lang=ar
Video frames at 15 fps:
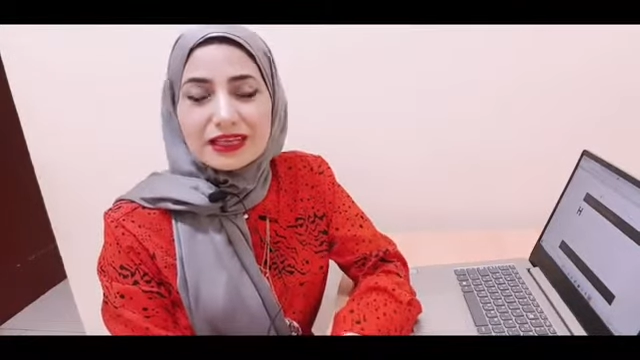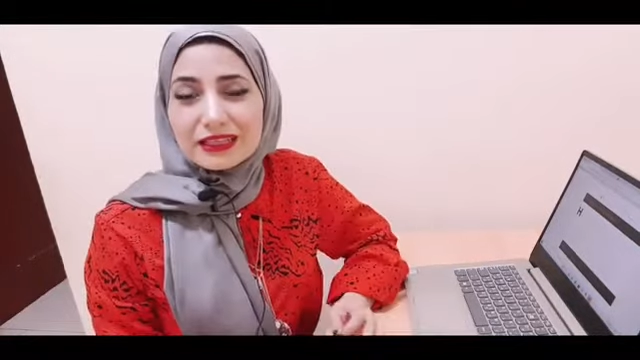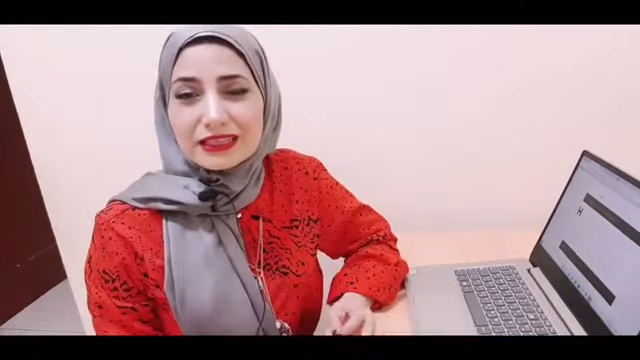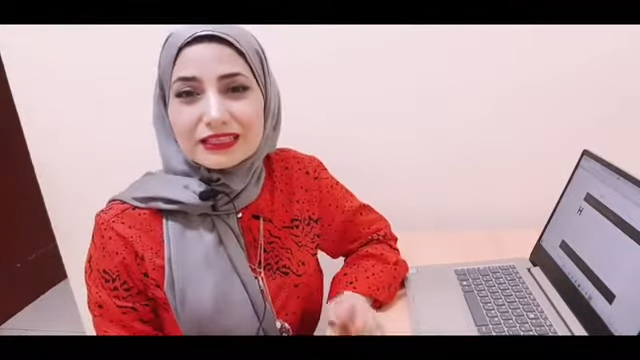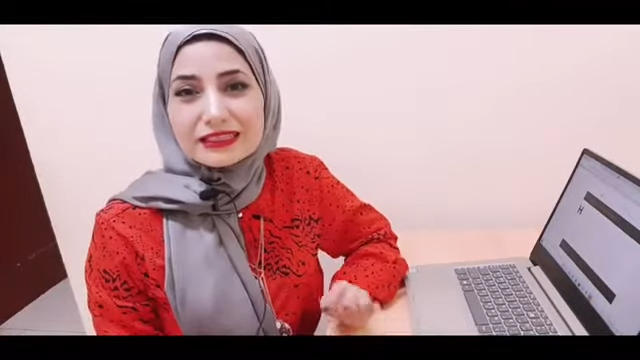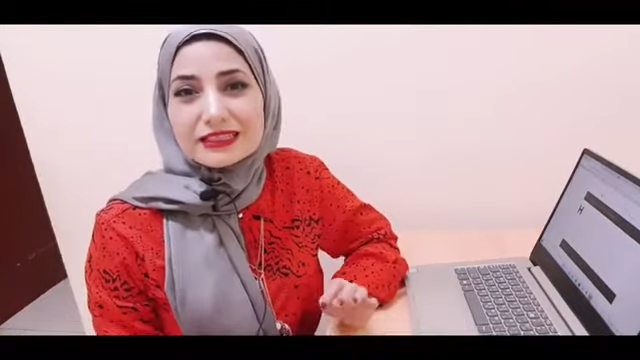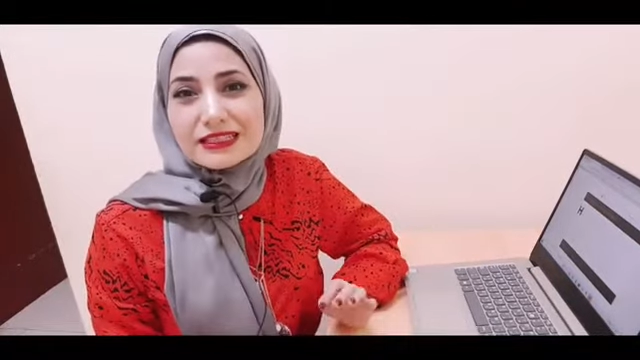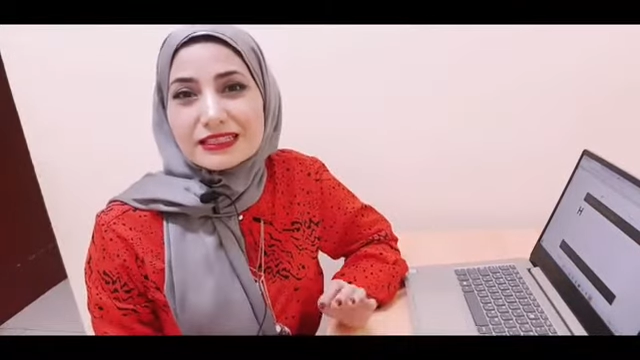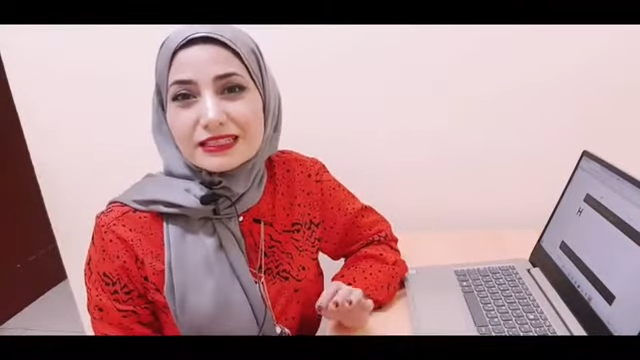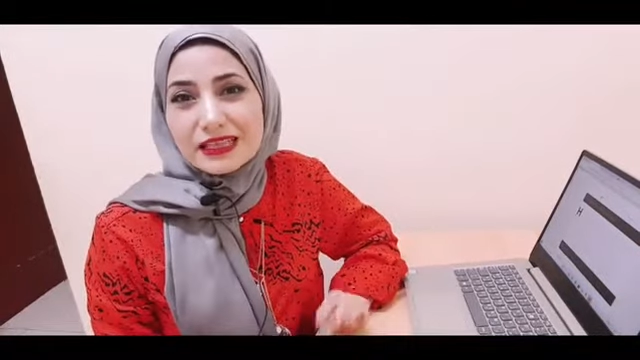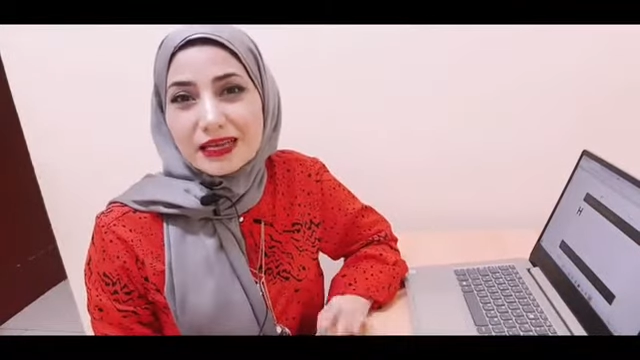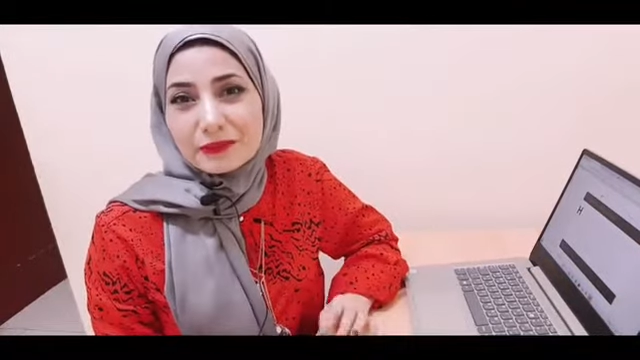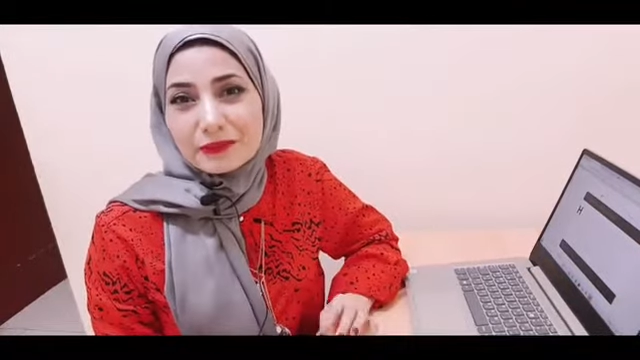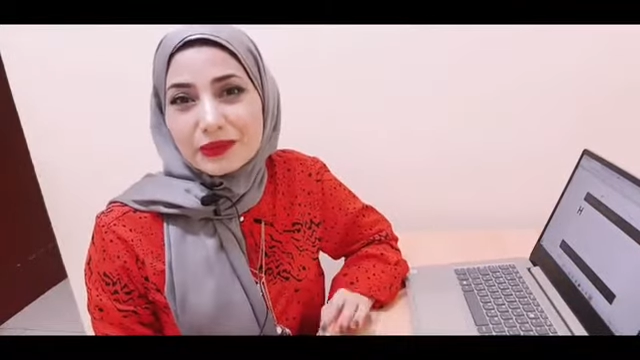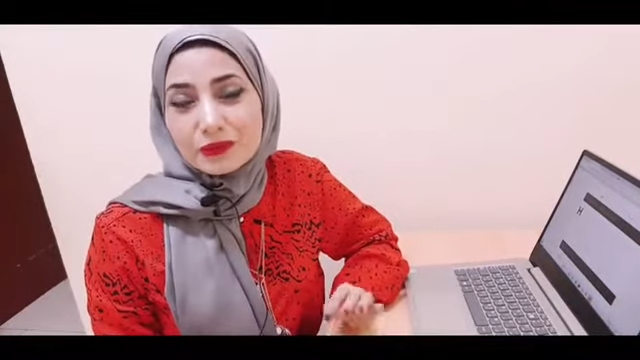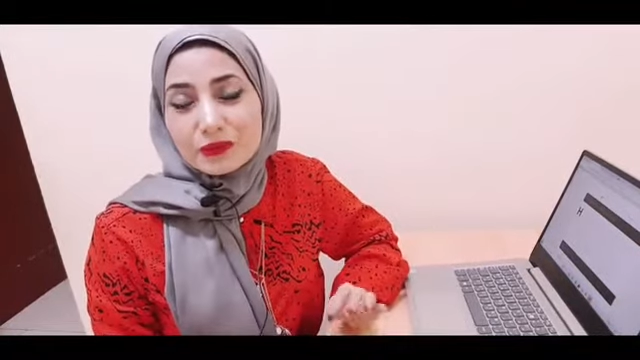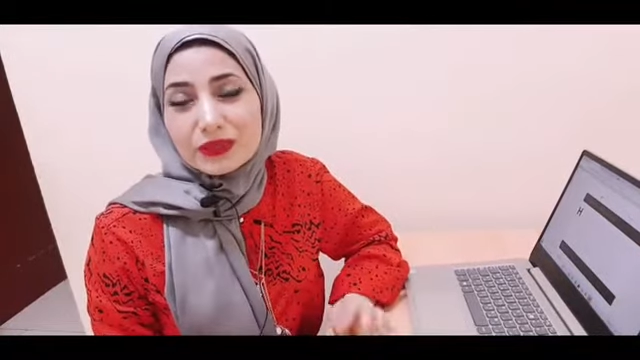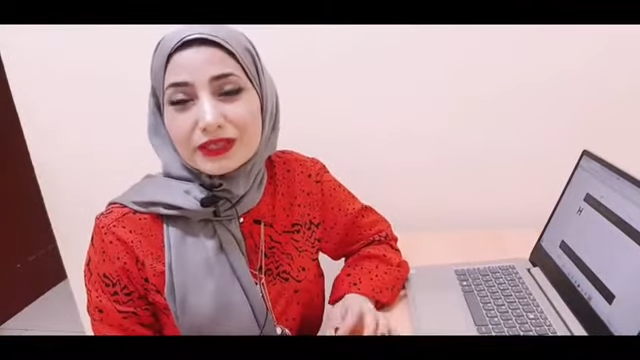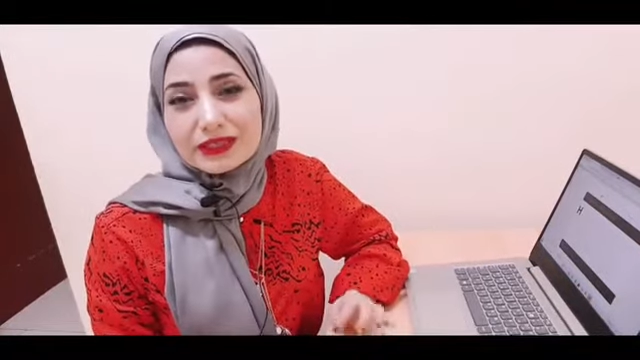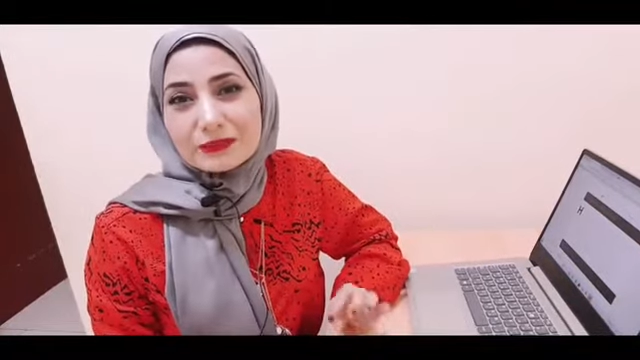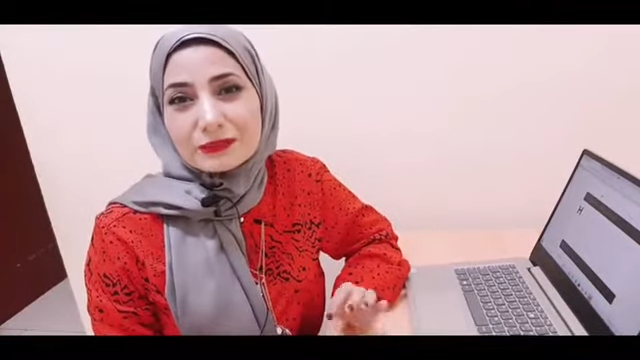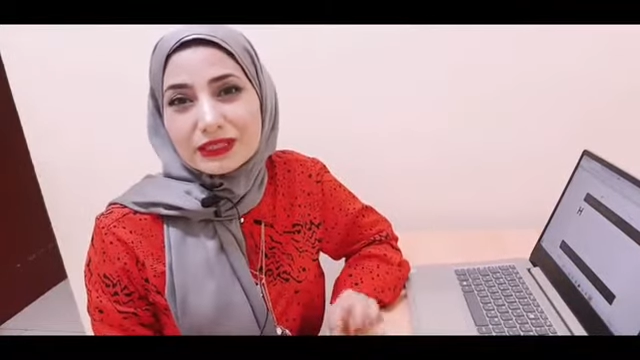لتستعمل
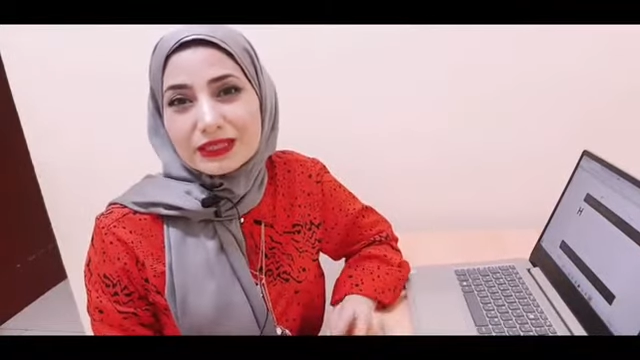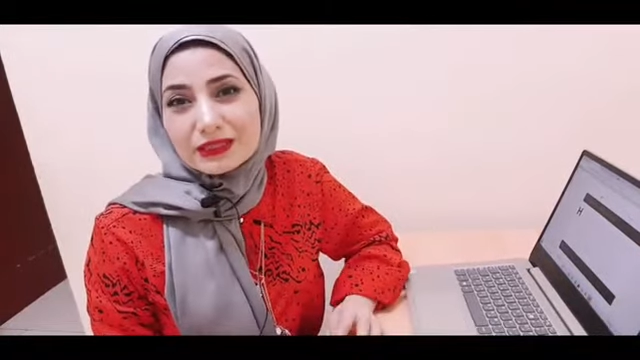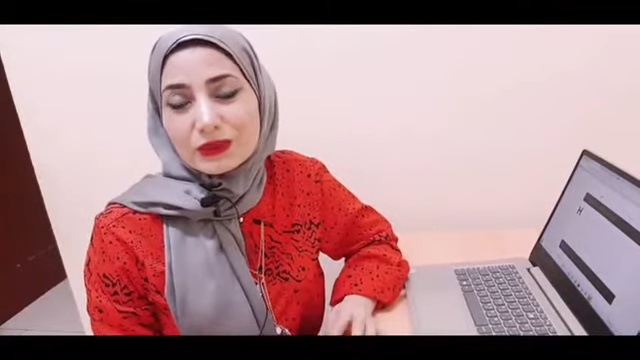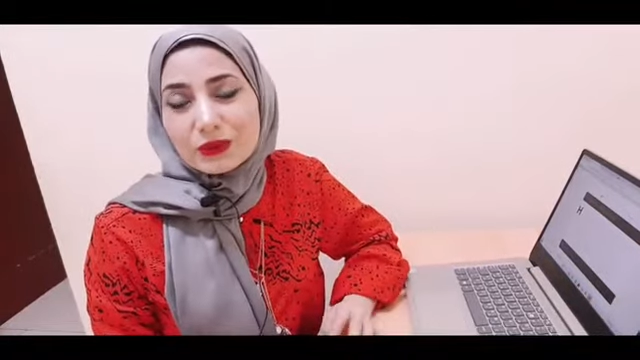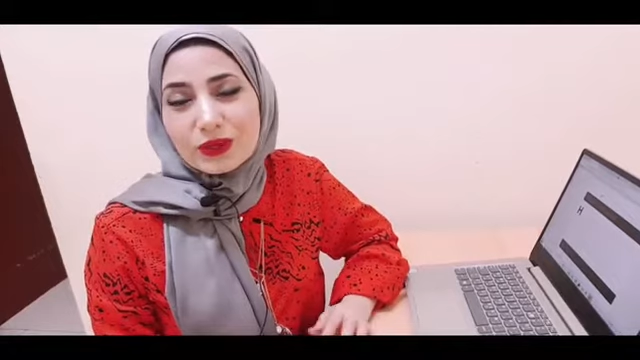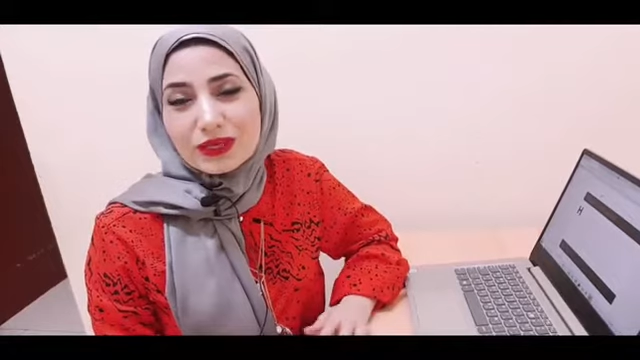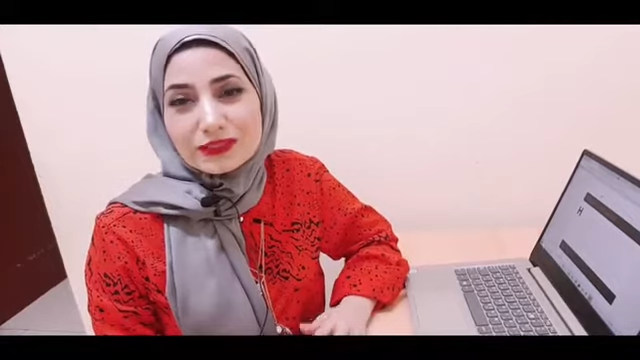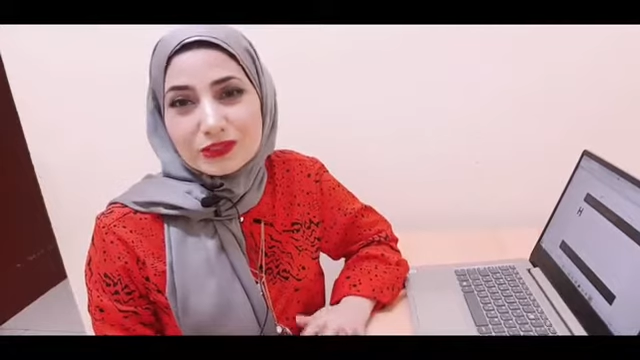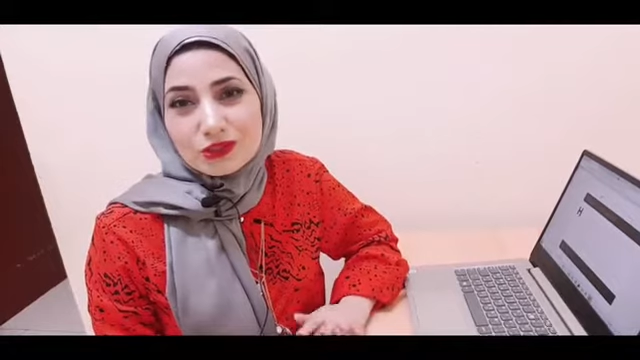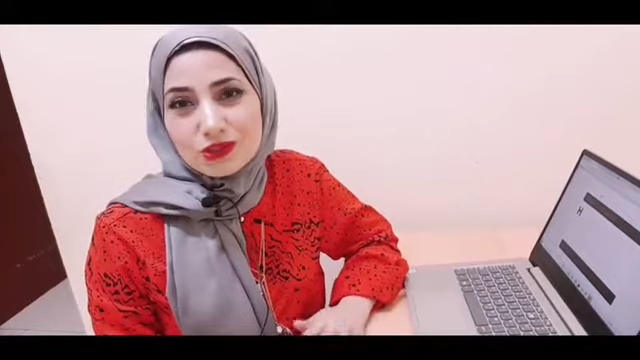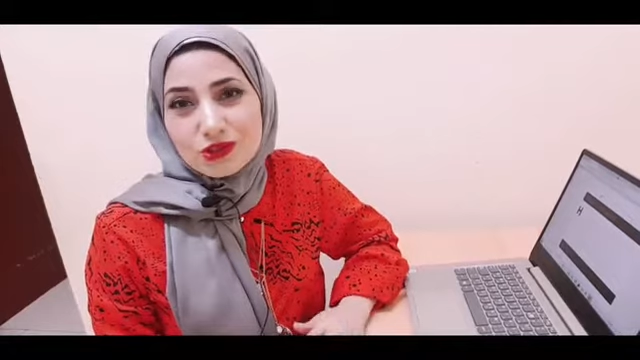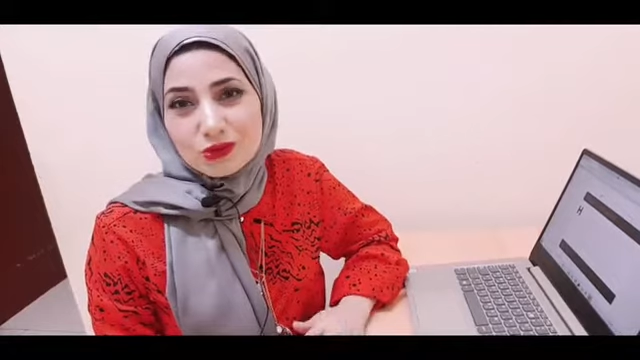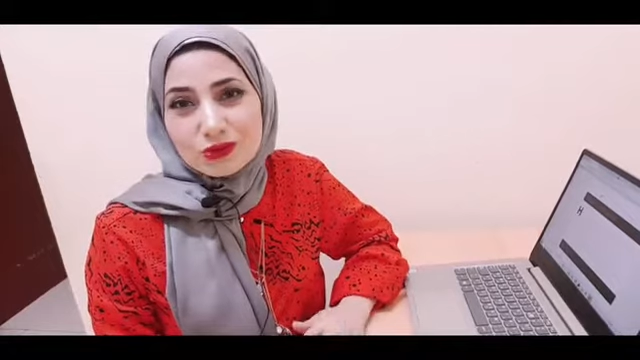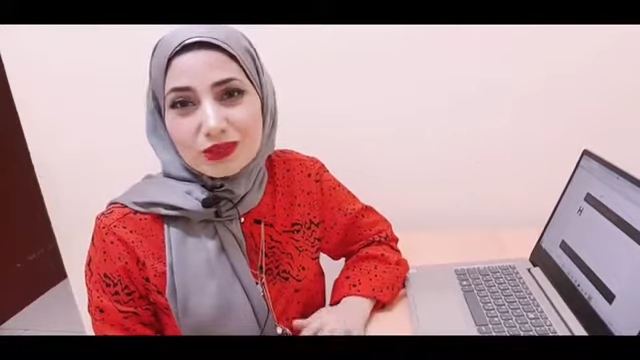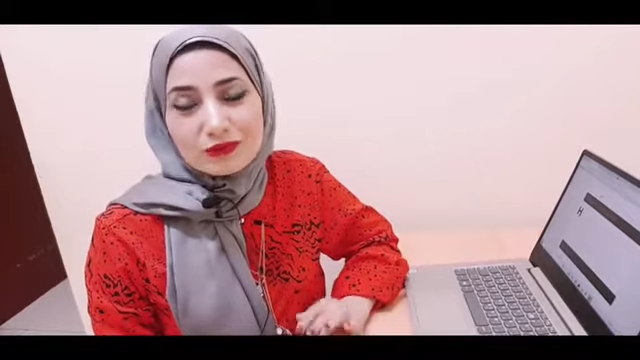وحدة من أدوات الجودة